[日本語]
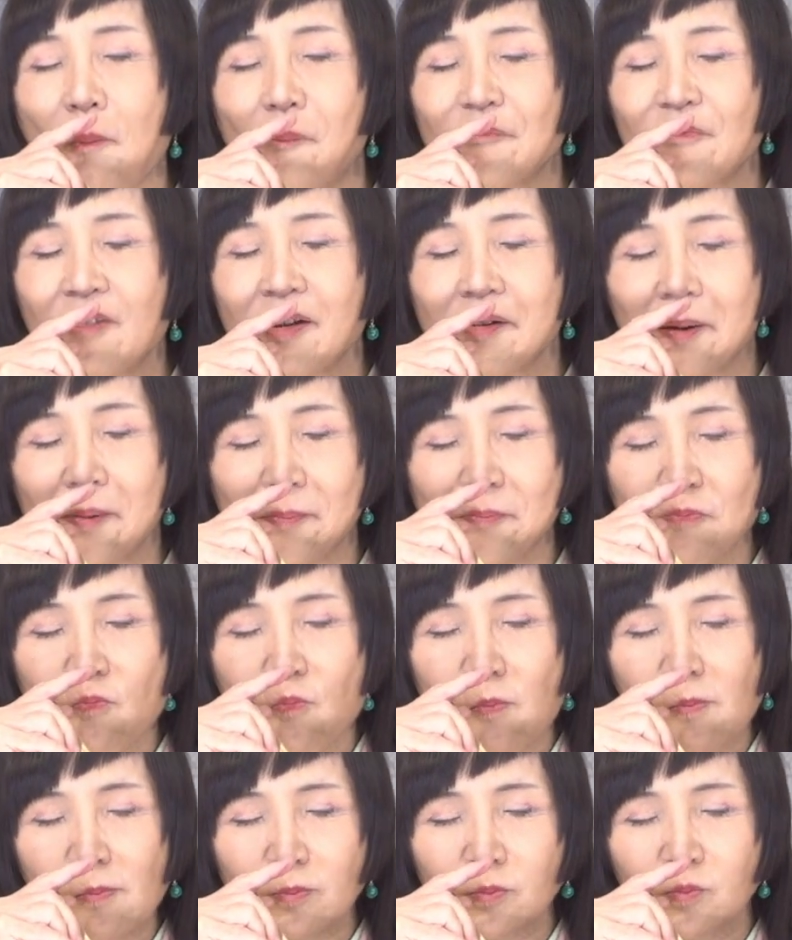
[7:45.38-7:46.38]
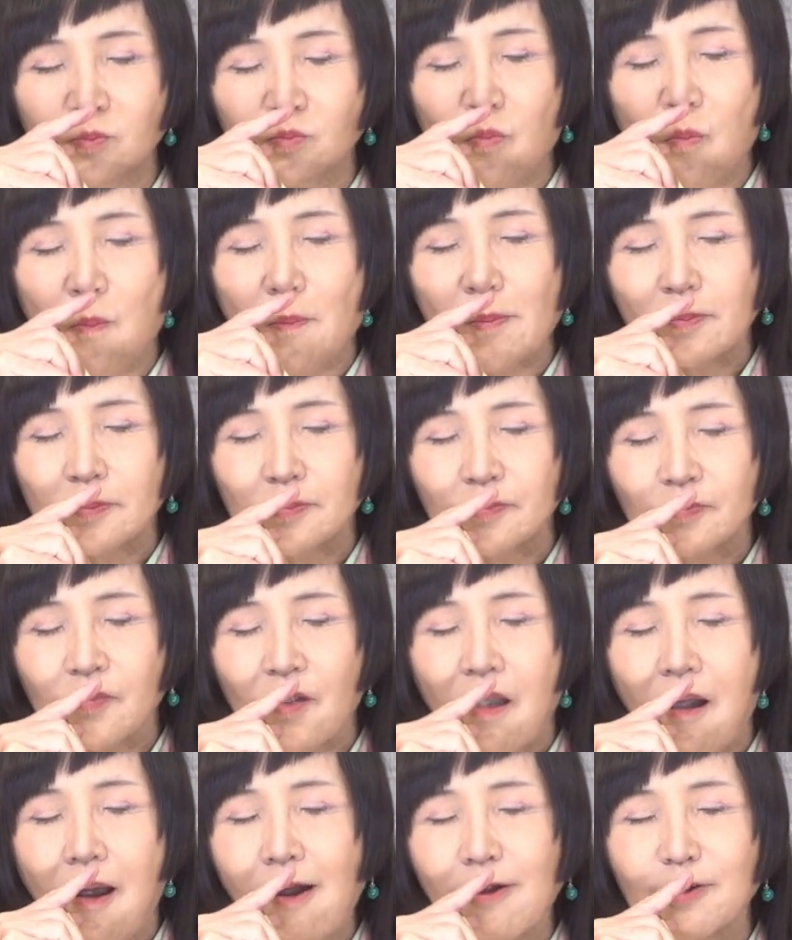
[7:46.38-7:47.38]
なんか
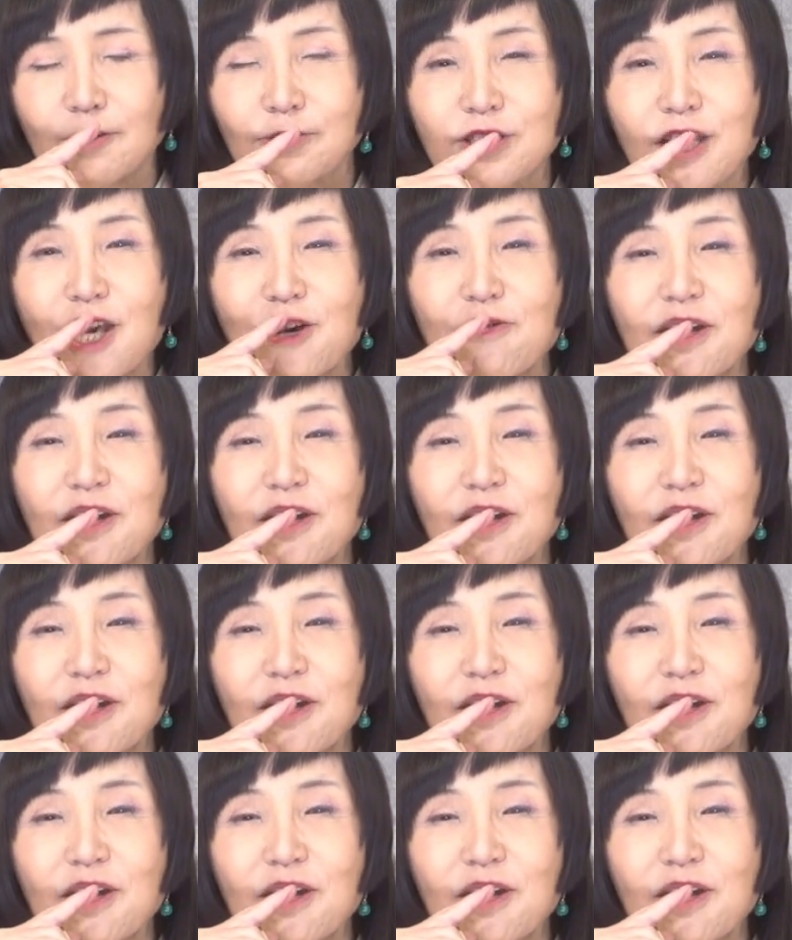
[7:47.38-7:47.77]
歯ごたえ